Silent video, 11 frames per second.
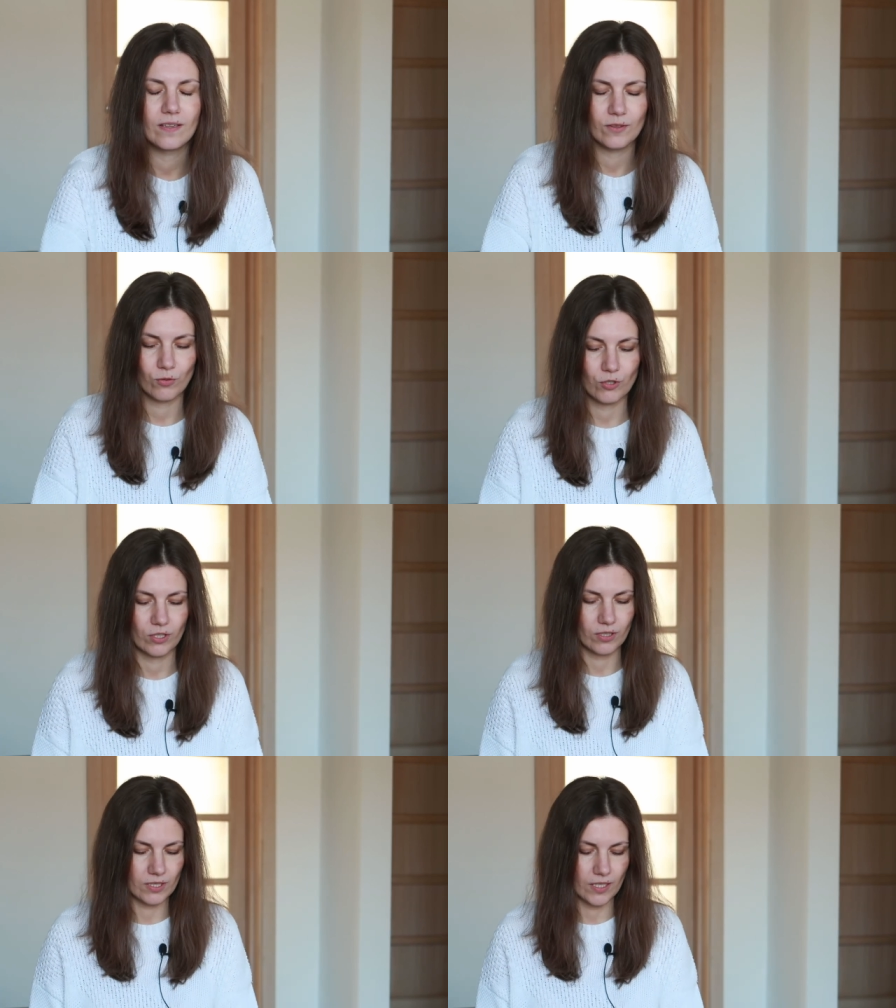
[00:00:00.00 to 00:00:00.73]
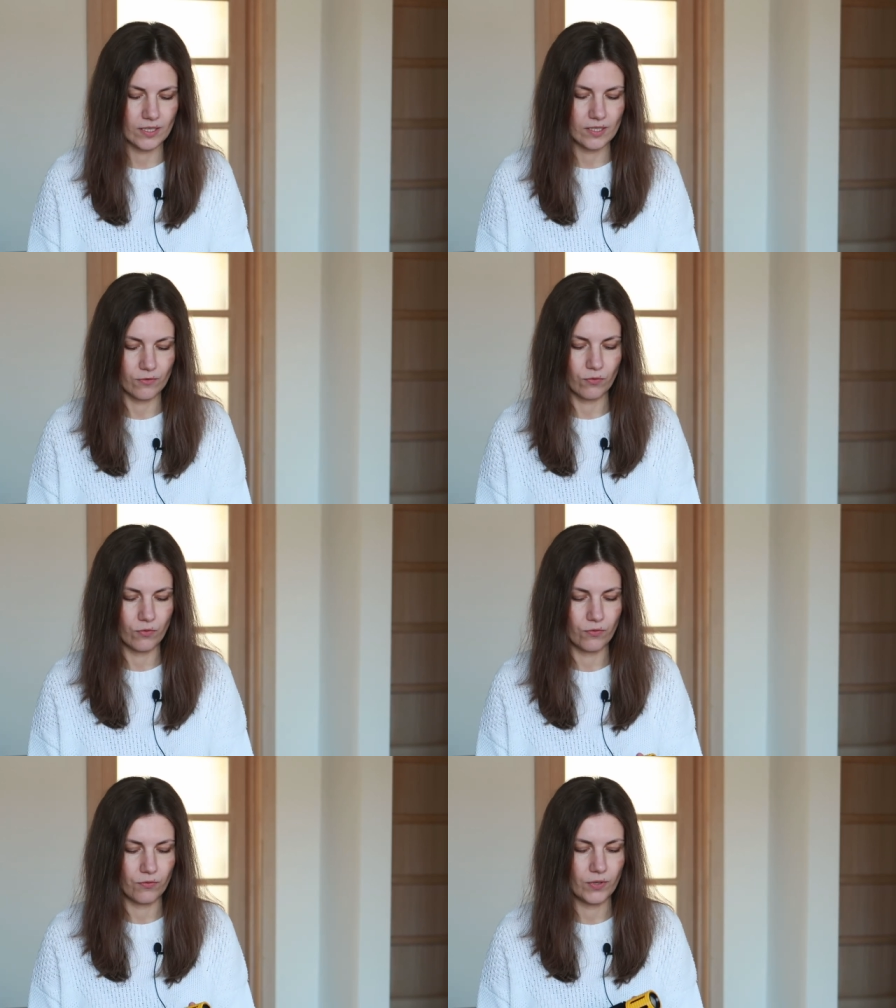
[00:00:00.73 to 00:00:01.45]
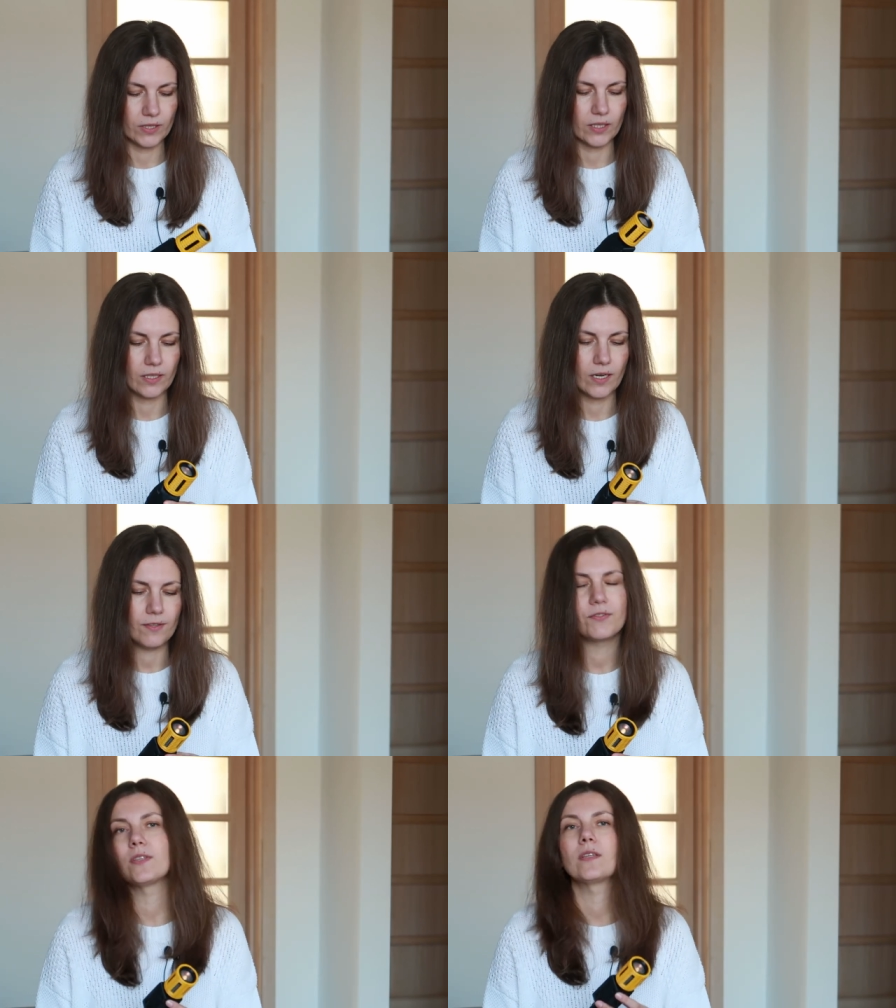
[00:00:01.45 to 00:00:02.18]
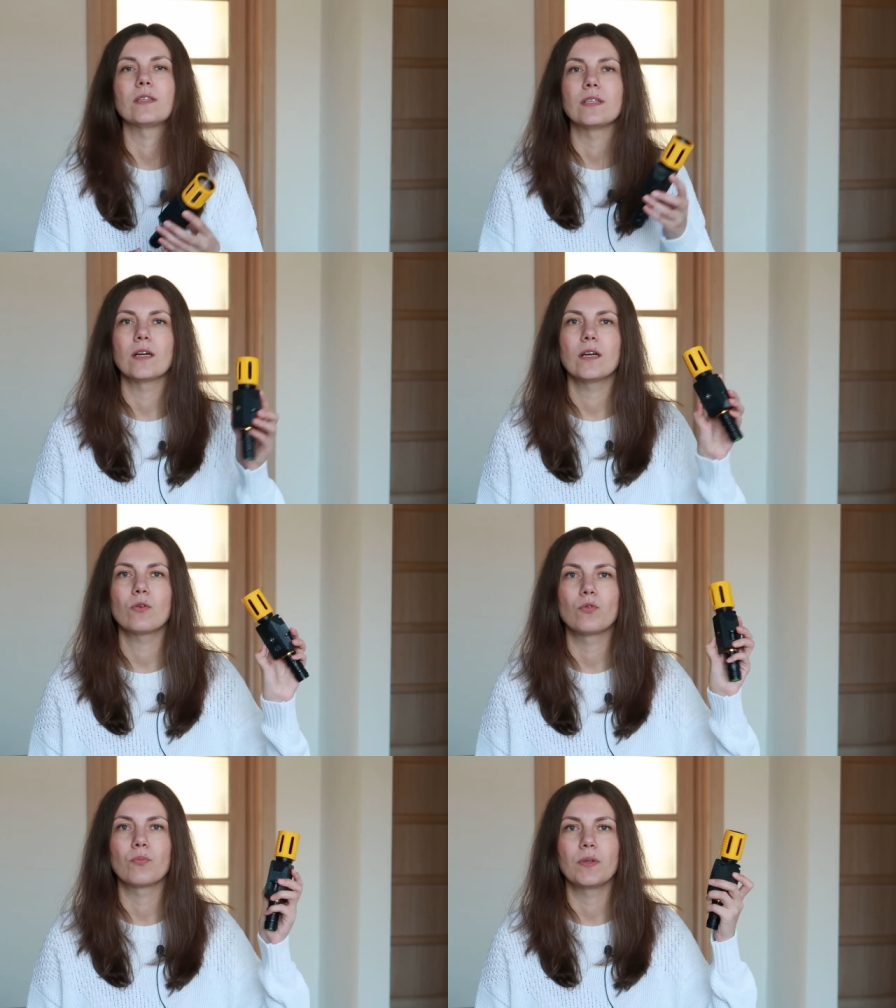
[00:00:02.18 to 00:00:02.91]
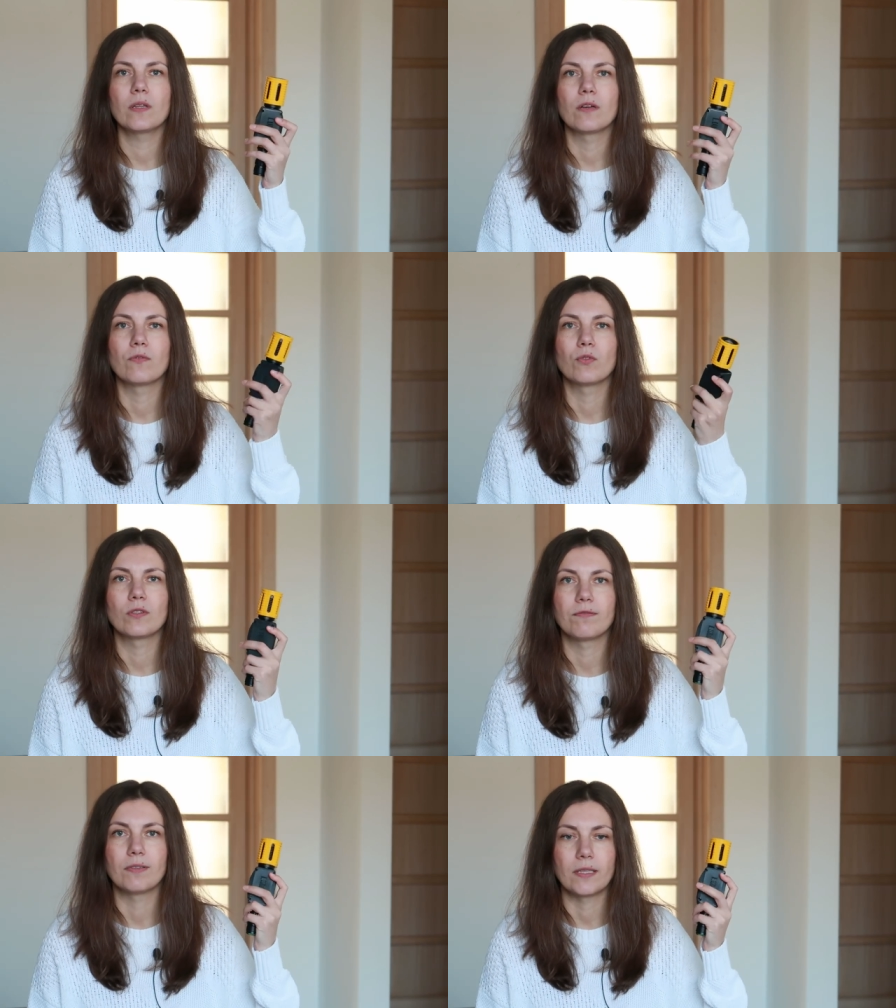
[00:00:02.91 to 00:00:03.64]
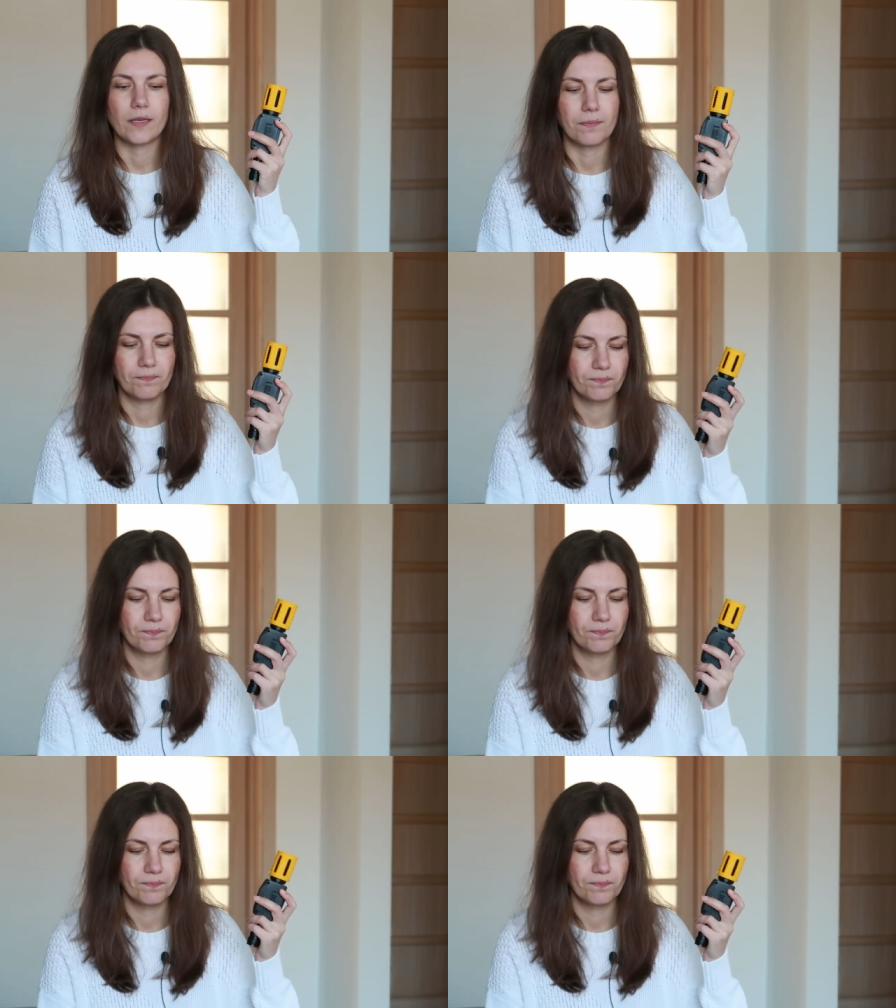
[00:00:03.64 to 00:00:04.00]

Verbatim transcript: тоже касается фотографии. Я купила фотофонарь.